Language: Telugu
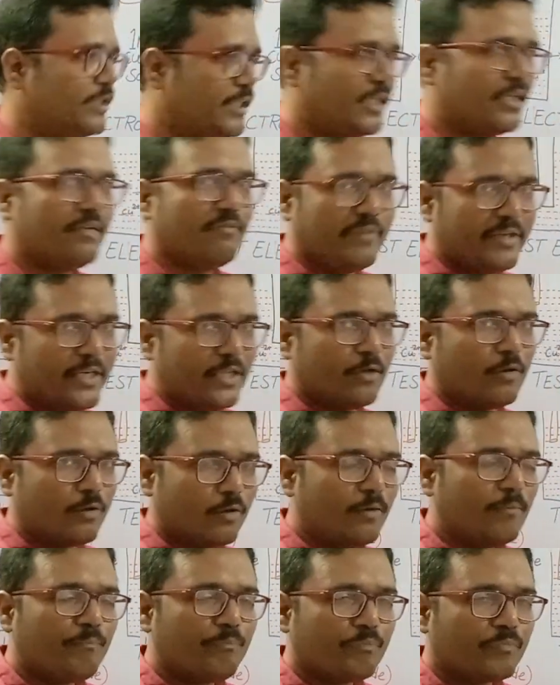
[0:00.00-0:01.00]
ఈ
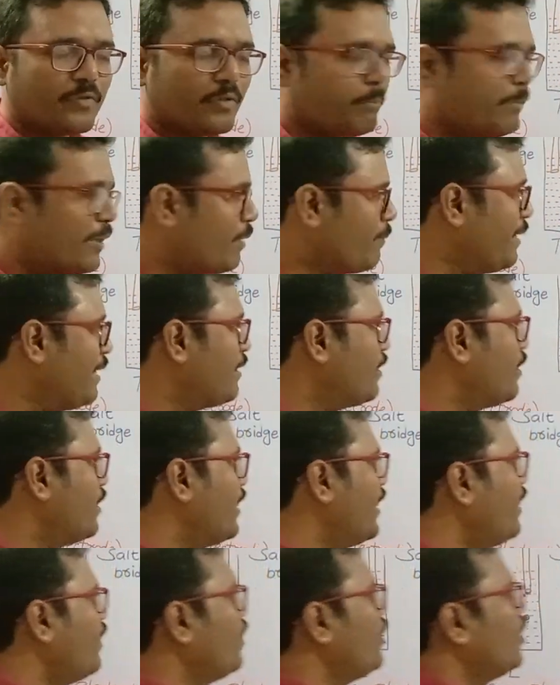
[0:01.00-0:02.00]
వీడియోలో మనం
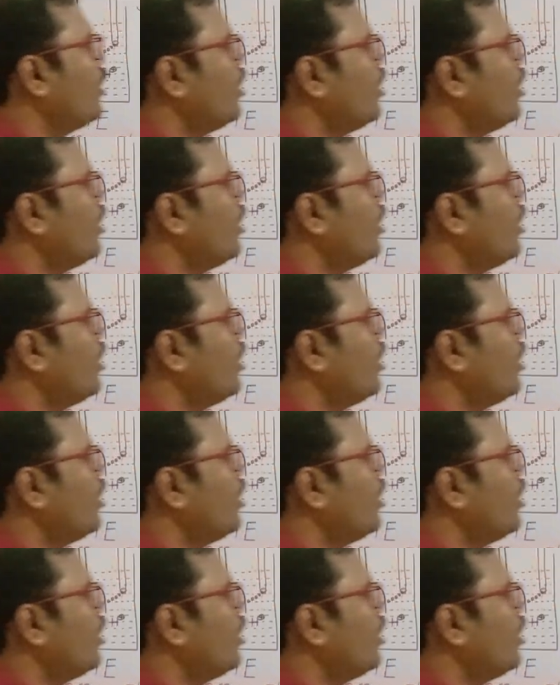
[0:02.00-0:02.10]
ఏంటంటే